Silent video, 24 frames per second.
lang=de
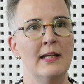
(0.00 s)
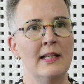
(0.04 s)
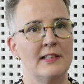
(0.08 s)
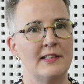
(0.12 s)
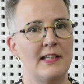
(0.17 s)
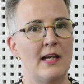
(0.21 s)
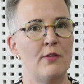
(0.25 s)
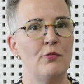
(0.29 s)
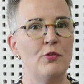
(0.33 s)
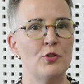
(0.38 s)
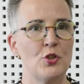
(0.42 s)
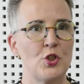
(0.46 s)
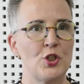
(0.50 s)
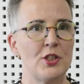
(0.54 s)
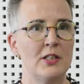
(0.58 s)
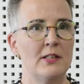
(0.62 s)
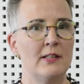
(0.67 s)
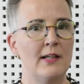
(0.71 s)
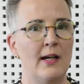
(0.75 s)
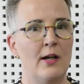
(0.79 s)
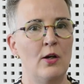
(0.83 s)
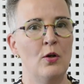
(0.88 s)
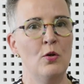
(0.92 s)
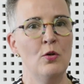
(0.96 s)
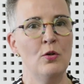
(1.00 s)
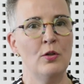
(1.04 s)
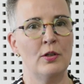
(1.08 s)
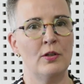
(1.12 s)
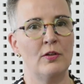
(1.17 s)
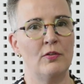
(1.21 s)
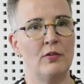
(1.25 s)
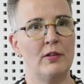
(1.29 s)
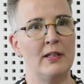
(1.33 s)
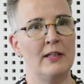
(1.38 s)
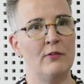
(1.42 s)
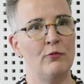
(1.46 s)
davon steht auch
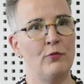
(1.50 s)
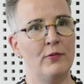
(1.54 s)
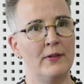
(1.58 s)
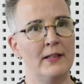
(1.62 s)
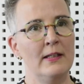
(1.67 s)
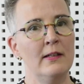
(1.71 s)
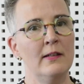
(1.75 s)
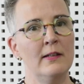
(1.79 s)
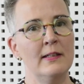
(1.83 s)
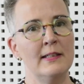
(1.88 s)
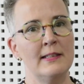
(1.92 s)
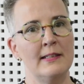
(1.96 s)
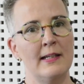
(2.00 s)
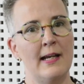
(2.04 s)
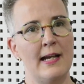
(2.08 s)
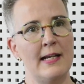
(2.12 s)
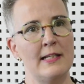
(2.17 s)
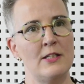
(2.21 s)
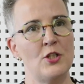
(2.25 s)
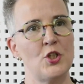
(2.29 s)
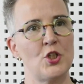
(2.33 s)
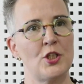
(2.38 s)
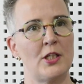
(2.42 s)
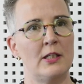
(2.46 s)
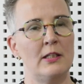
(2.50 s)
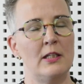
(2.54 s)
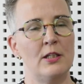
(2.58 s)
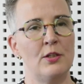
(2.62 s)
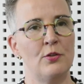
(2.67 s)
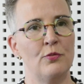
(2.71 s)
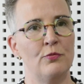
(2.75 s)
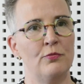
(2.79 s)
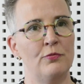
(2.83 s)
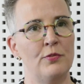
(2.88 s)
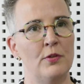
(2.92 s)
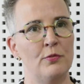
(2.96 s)
weder in der
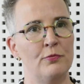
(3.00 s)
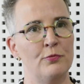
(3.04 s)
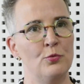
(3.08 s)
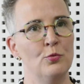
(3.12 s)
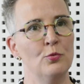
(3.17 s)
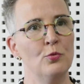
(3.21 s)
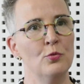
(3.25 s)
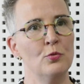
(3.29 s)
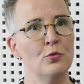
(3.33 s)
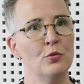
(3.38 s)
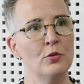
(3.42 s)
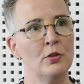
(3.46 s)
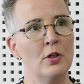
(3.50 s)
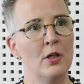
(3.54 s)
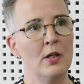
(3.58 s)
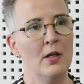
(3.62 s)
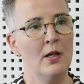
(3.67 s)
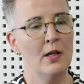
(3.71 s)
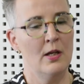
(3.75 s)
eidesstattlichen Verfügung